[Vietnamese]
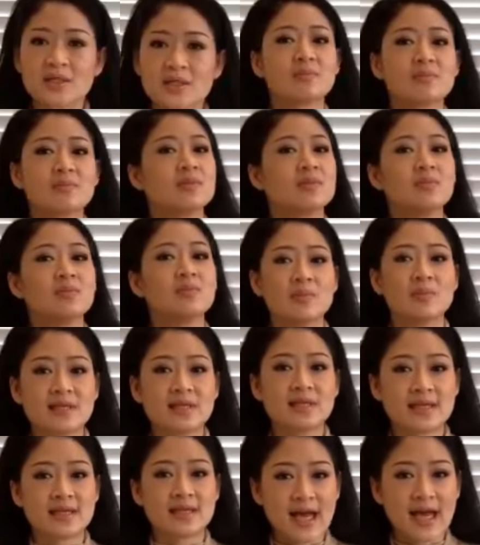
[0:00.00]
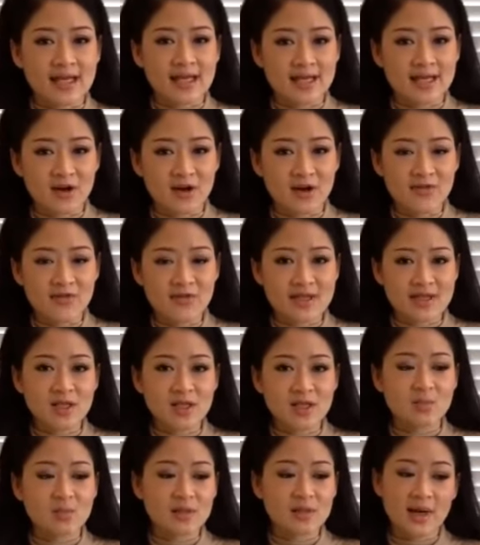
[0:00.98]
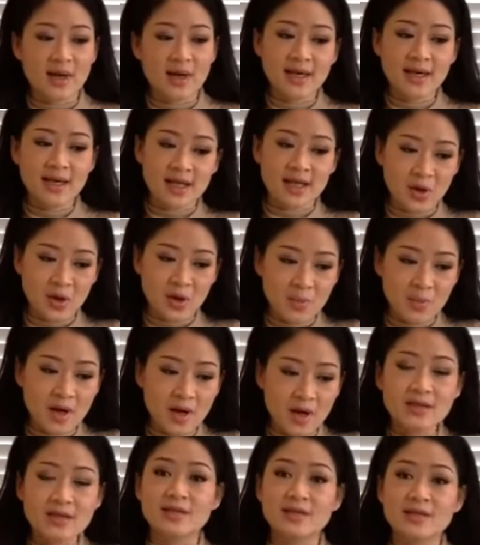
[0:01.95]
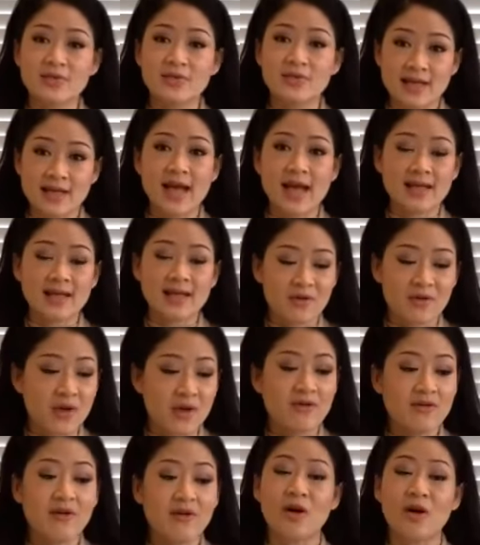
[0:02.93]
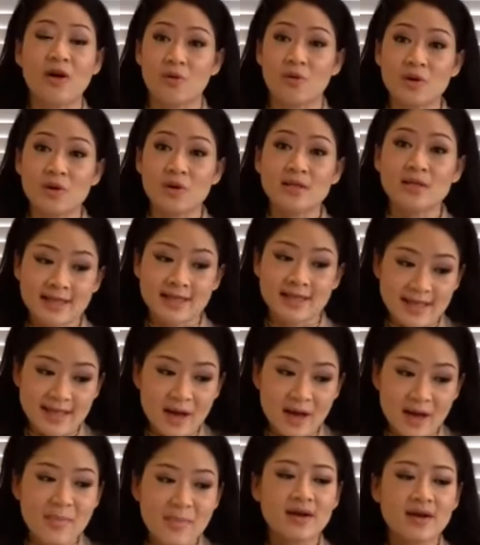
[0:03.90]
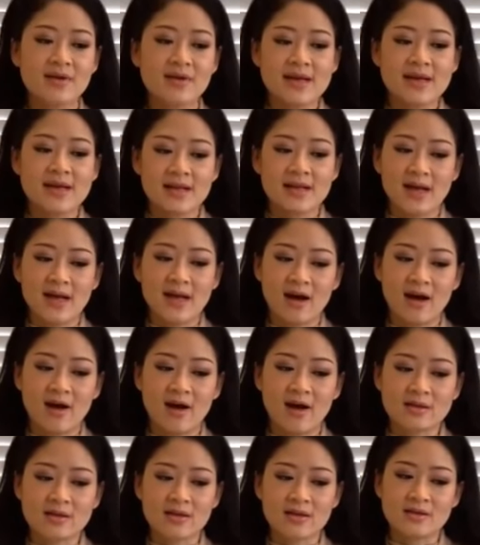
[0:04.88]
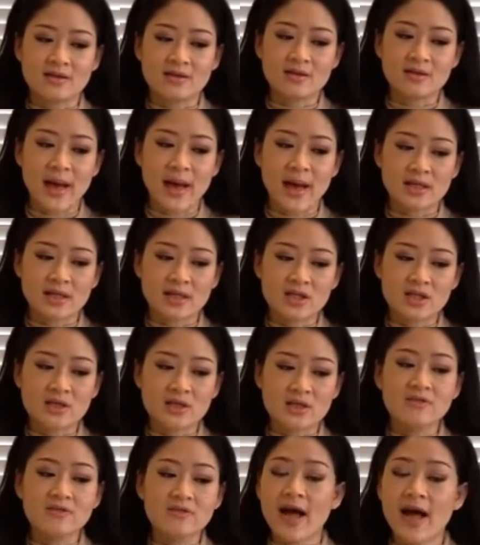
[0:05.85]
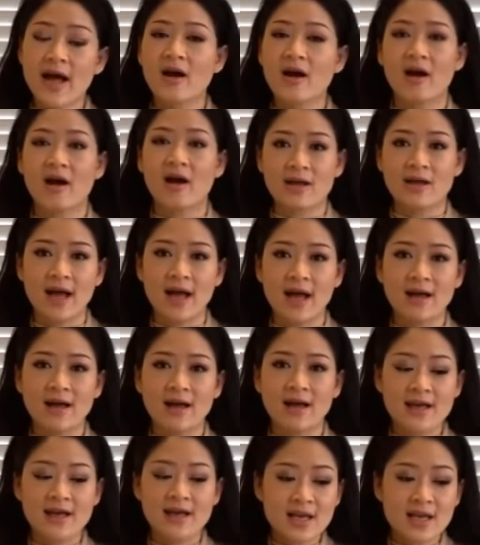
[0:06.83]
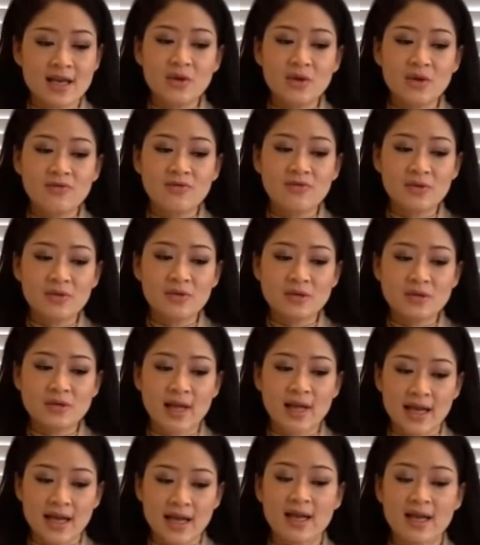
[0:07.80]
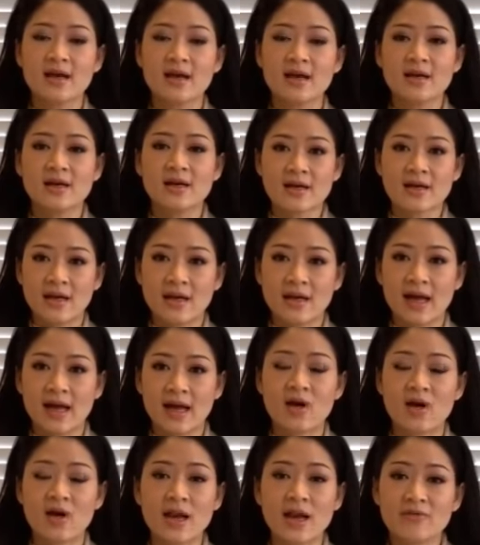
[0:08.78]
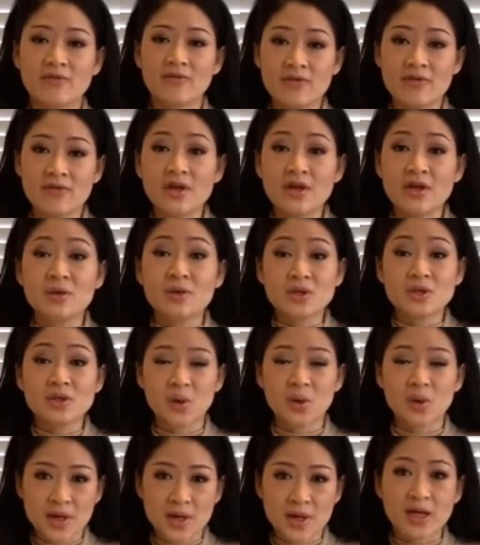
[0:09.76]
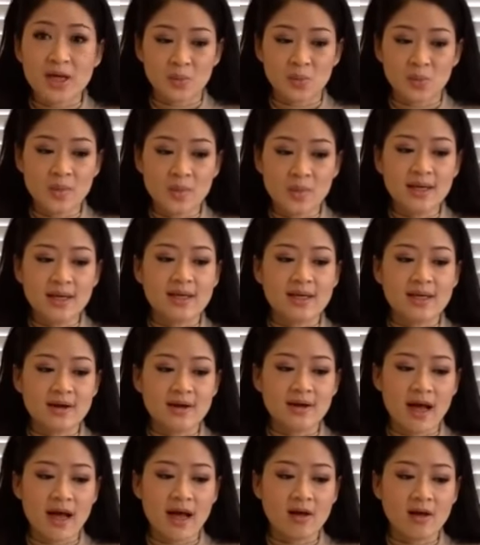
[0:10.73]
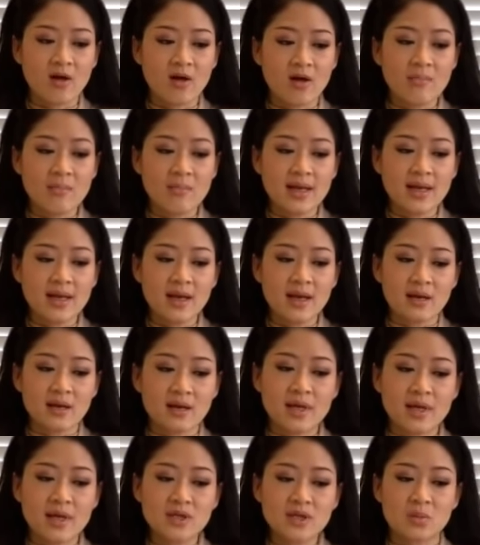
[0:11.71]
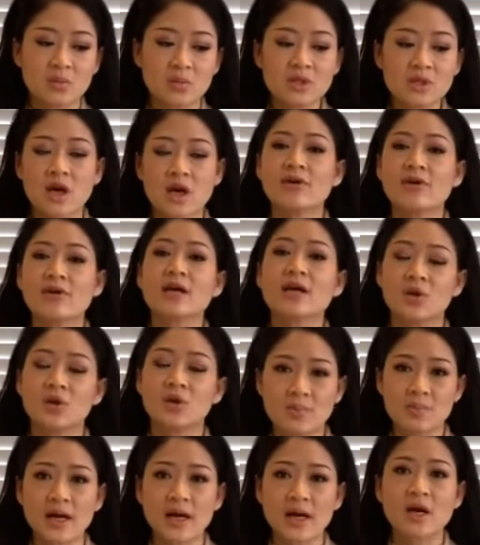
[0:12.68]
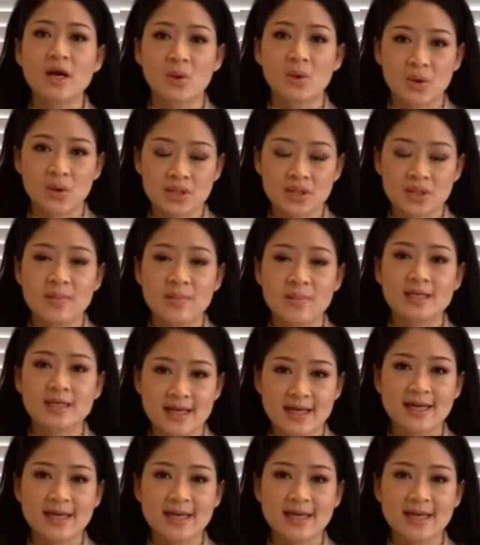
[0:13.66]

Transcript: trong lúc mà mình đang nói về những thông tin mới này thì cũng có những vị đang theo dõi và họ cũng có những cái thắc mắc là họ, như bạn Trương Đức Phát họ hỏi là nếu cái virus này đó là gọi là virus corona chủng mới thì nó đã có mấy lần biến chủng so với cái chủng ban đầu rồi thưa bác sĩ?